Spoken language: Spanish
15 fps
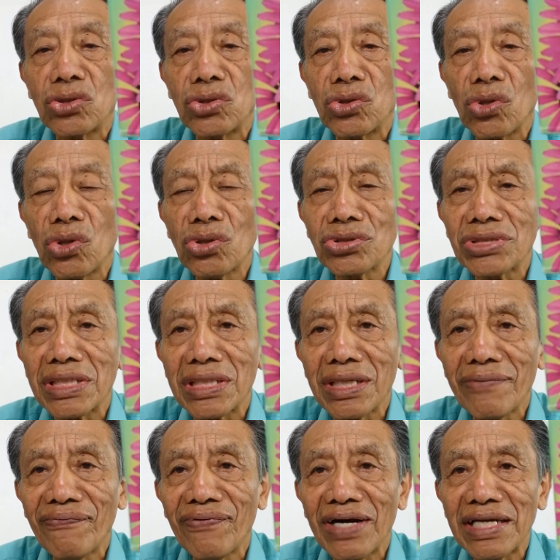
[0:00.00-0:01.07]
no
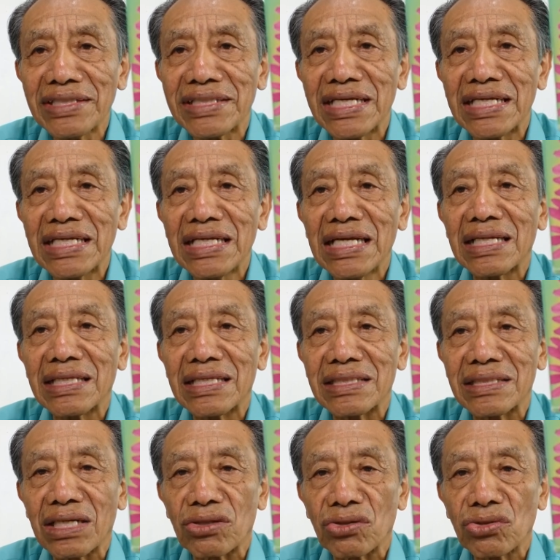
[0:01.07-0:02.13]
será fácil el
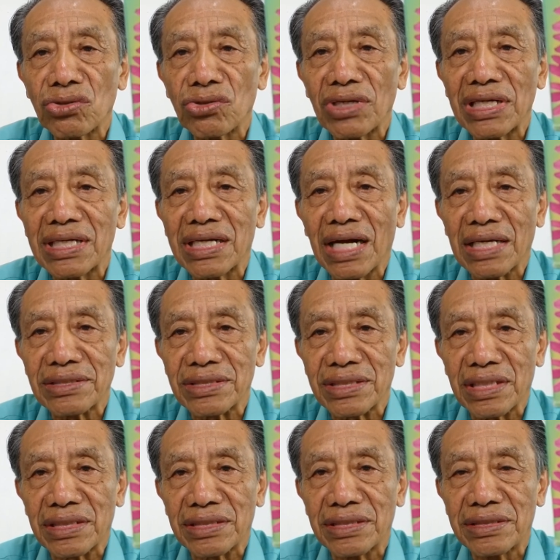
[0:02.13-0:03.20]
desarrollo del
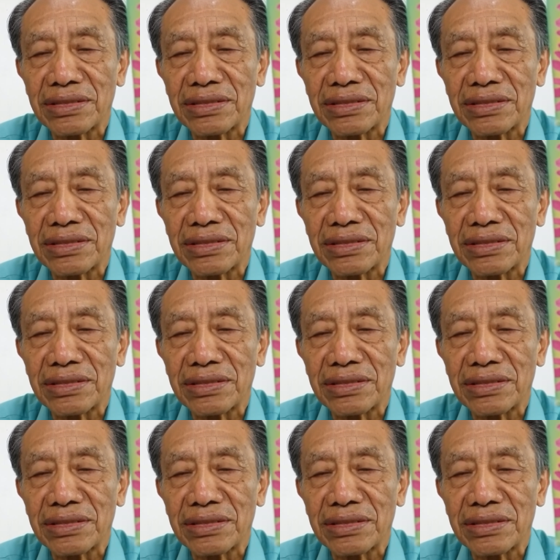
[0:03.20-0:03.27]
cáncer.